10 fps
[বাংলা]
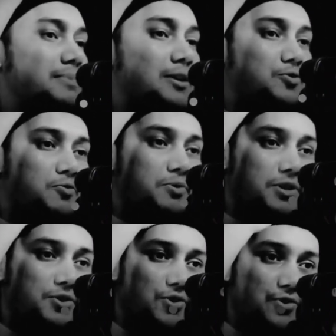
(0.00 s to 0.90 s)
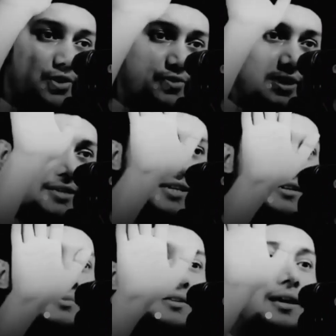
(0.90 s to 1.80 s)
মাদক দ্রব্যের সাথে সংশ্লিষ্ট আছেন
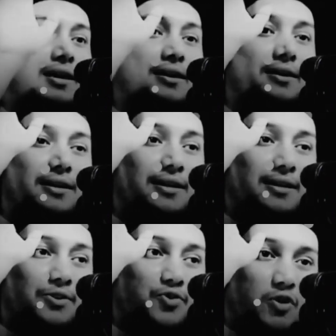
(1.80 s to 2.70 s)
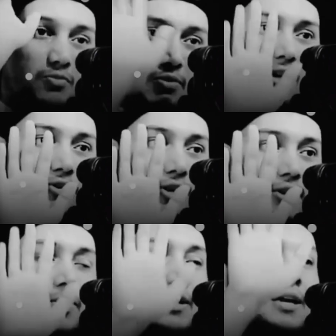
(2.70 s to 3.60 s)
বা থাকার সম্ভাবনাও
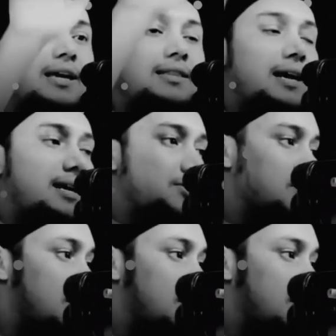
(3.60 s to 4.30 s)
ছিল এর ধার কাছেও